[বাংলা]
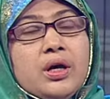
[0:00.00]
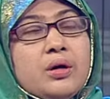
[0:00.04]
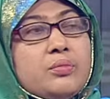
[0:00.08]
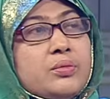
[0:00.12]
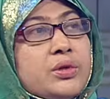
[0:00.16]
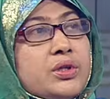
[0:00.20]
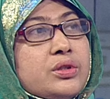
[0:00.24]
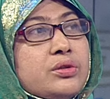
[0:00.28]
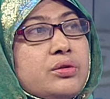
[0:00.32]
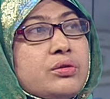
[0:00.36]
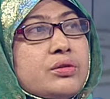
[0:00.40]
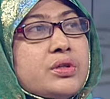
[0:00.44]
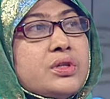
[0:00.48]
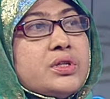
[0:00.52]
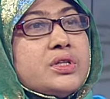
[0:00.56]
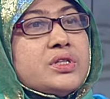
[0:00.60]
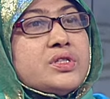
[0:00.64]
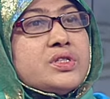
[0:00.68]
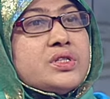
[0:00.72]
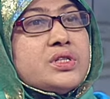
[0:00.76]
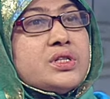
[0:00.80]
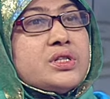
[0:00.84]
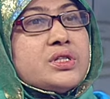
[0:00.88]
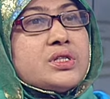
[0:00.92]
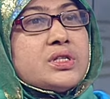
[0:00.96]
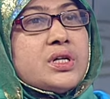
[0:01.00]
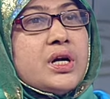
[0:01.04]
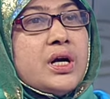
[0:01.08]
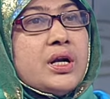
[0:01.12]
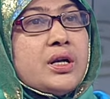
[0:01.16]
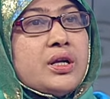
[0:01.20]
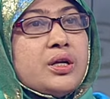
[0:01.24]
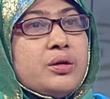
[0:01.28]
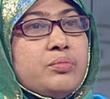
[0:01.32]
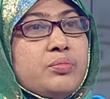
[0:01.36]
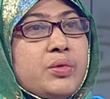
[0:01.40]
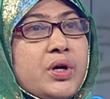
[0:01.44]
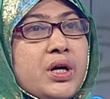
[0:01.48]
আমরা ধরে নিচ্ছি
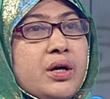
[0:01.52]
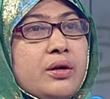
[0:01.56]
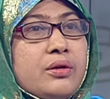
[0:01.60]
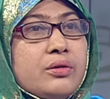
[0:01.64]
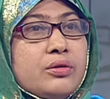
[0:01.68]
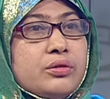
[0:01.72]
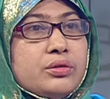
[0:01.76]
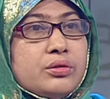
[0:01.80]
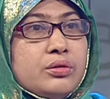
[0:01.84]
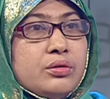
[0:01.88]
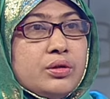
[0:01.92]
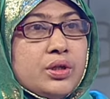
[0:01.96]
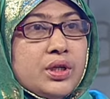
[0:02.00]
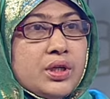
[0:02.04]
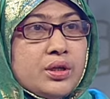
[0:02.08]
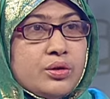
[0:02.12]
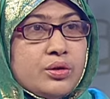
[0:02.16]
সাড়ে বান্ন তোলা